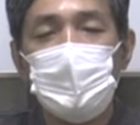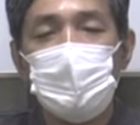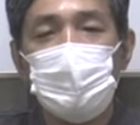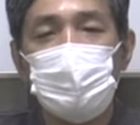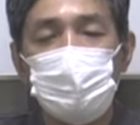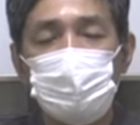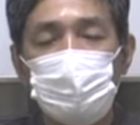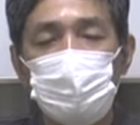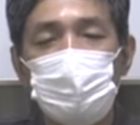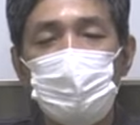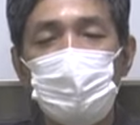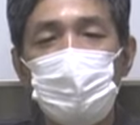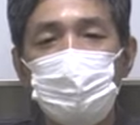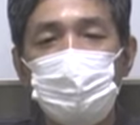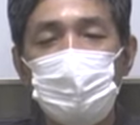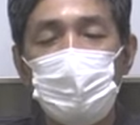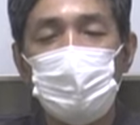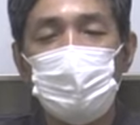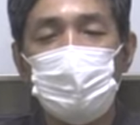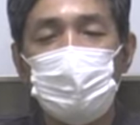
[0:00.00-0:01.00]
ですこれは
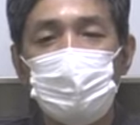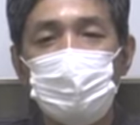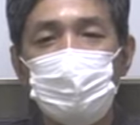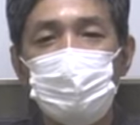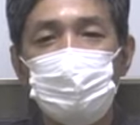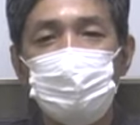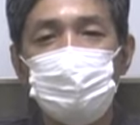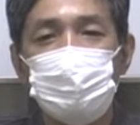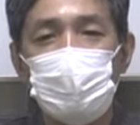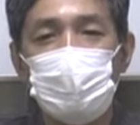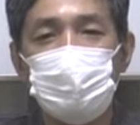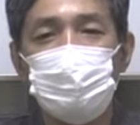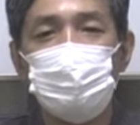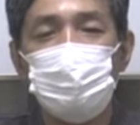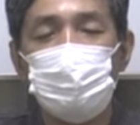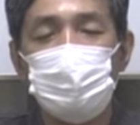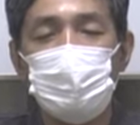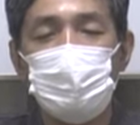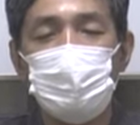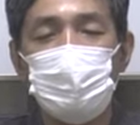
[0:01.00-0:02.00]
まあ最
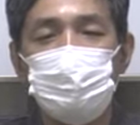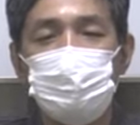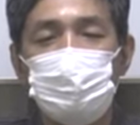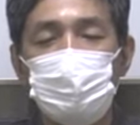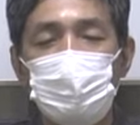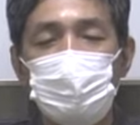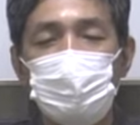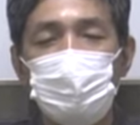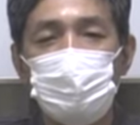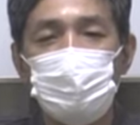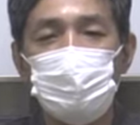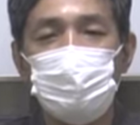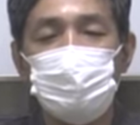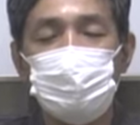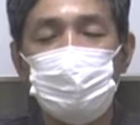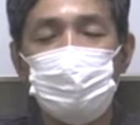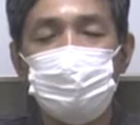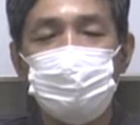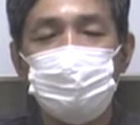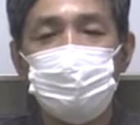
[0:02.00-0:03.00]
高かなと思いま
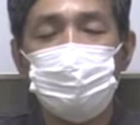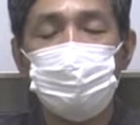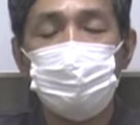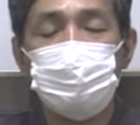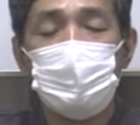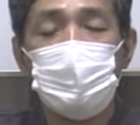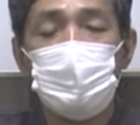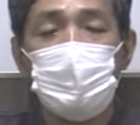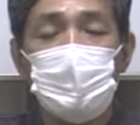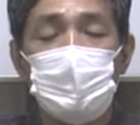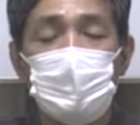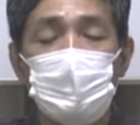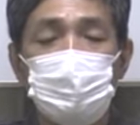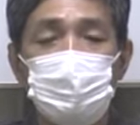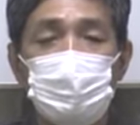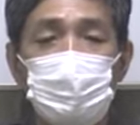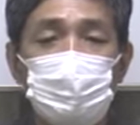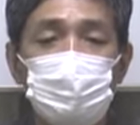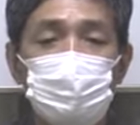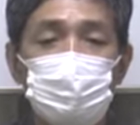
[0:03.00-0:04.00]
す
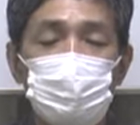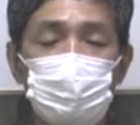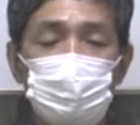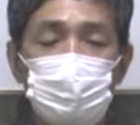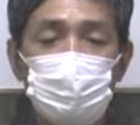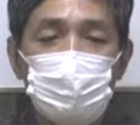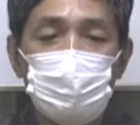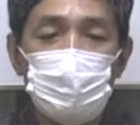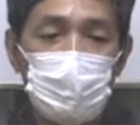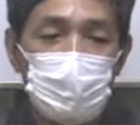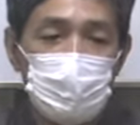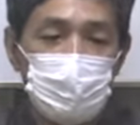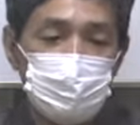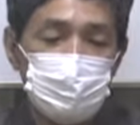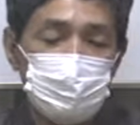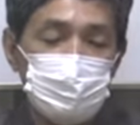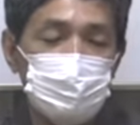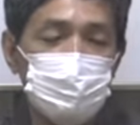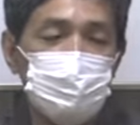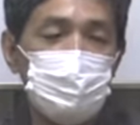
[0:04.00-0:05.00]
で心が
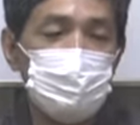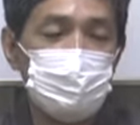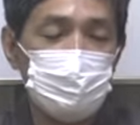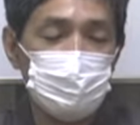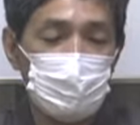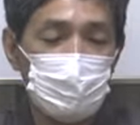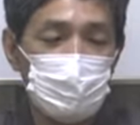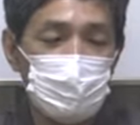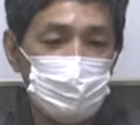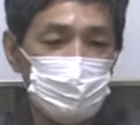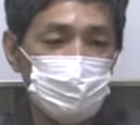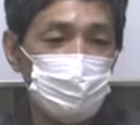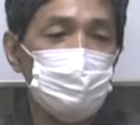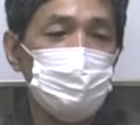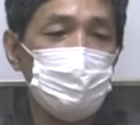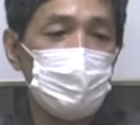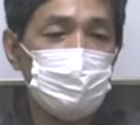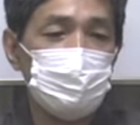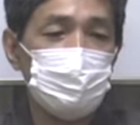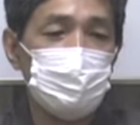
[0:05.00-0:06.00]
静まった状
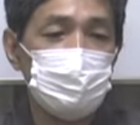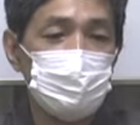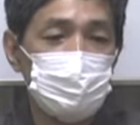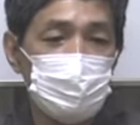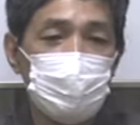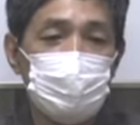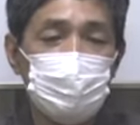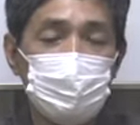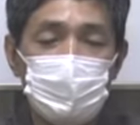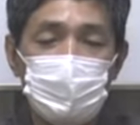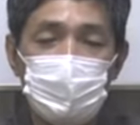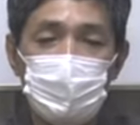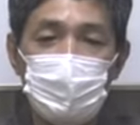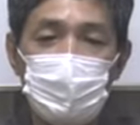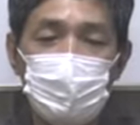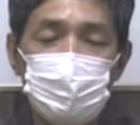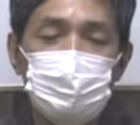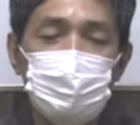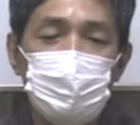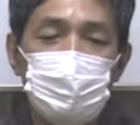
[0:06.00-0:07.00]
態ではですね
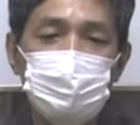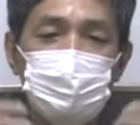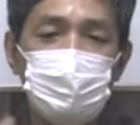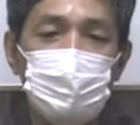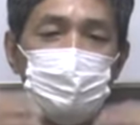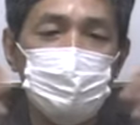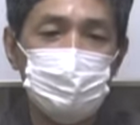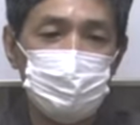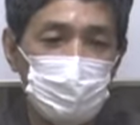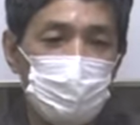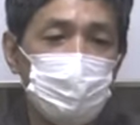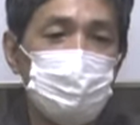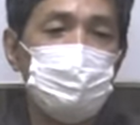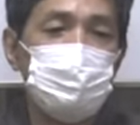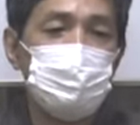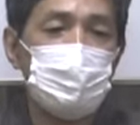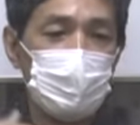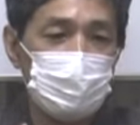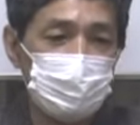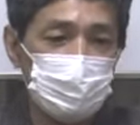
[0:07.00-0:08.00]
愛されたいという欲
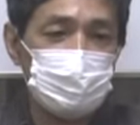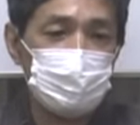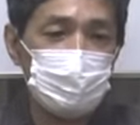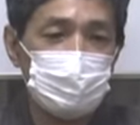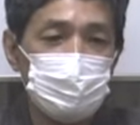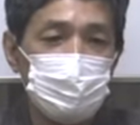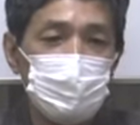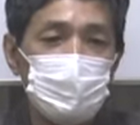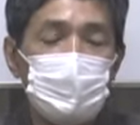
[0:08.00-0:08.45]
求がありません